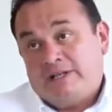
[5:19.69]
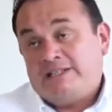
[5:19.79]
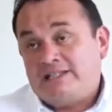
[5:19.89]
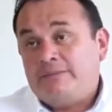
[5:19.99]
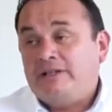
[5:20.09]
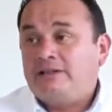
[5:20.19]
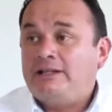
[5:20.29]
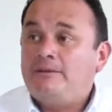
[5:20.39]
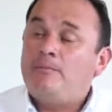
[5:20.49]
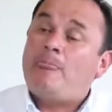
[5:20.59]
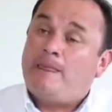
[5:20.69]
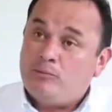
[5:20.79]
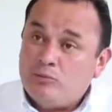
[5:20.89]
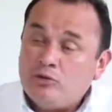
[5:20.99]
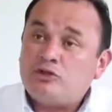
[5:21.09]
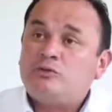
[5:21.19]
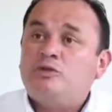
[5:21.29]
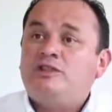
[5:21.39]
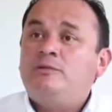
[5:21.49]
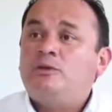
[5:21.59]
Precisamente muchos
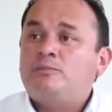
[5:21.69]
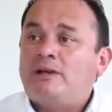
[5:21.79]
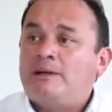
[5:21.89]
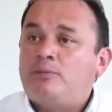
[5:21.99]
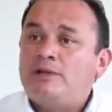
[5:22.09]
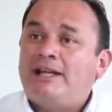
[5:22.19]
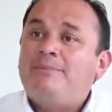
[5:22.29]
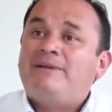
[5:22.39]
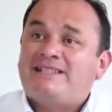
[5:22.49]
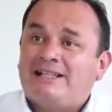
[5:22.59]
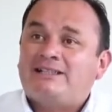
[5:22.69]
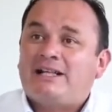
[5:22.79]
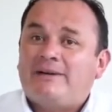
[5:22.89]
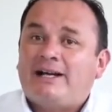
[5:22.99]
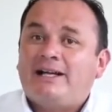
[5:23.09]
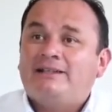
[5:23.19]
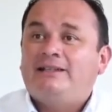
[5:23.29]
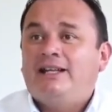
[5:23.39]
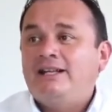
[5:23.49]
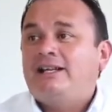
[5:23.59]
municipios para poder empezar a
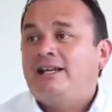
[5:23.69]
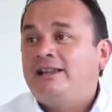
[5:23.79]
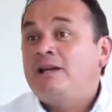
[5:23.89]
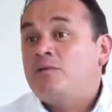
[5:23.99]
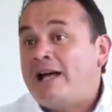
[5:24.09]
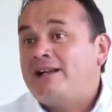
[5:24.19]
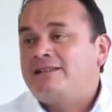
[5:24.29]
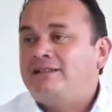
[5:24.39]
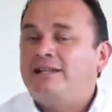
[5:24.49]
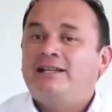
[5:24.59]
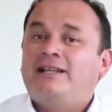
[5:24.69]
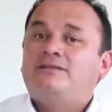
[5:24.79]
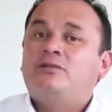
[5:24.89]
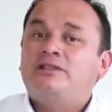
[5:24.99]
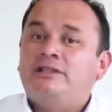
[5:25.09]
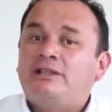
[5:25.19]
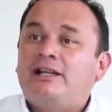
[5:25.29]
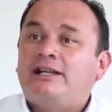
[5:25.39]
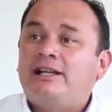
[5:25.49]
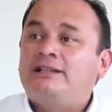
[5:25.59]
trabajar tienen que endeudarse, tienen que
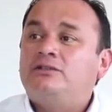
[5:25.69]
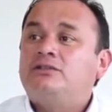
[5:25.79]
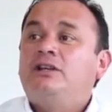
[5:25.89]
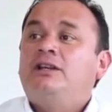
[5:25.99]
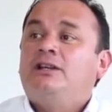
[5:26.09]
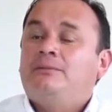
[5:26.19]
solicitar créditos